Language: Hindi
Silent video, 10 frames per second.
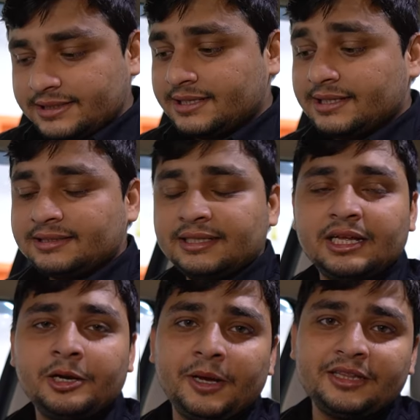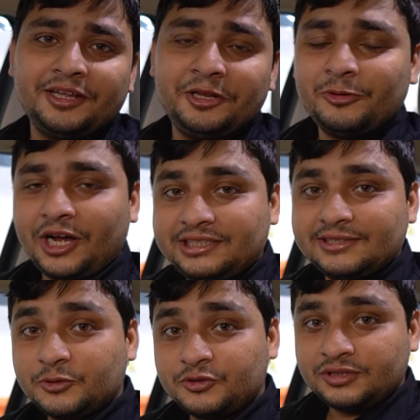इसके साथ साथ अगर बात करें तो आज
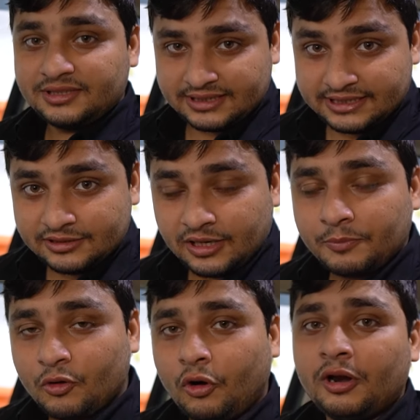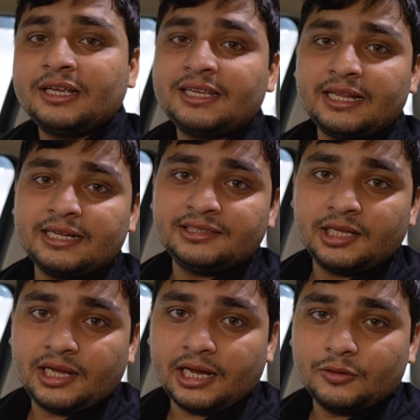इस कुछ चीज़ें आपको और ज़्यादा
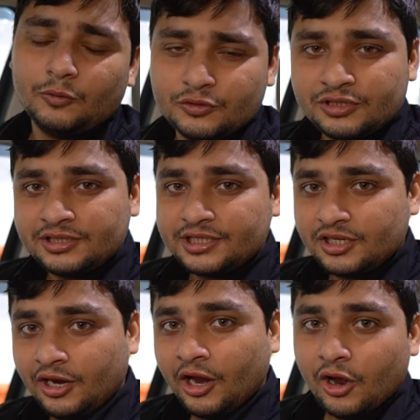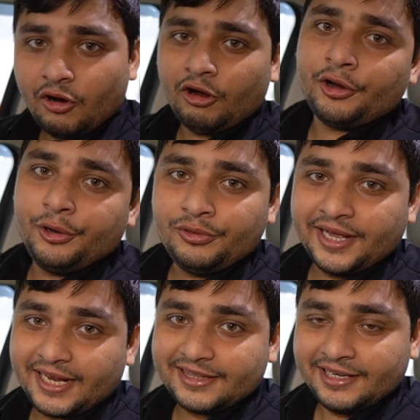अच्छा दिखाता हूँ कुछ चीज़ें और न्यू
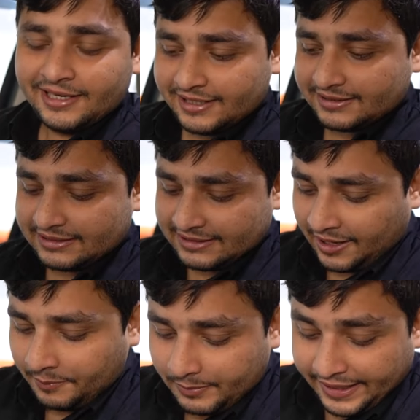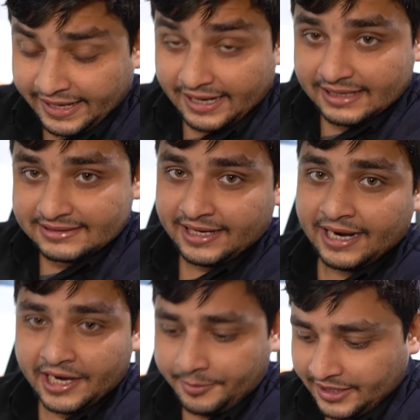दिखाते हैं जैसे आप एक लग्जरी
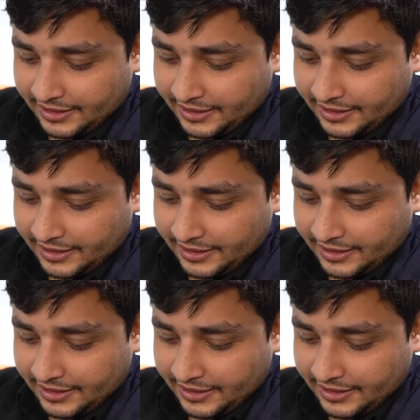गाड़ी में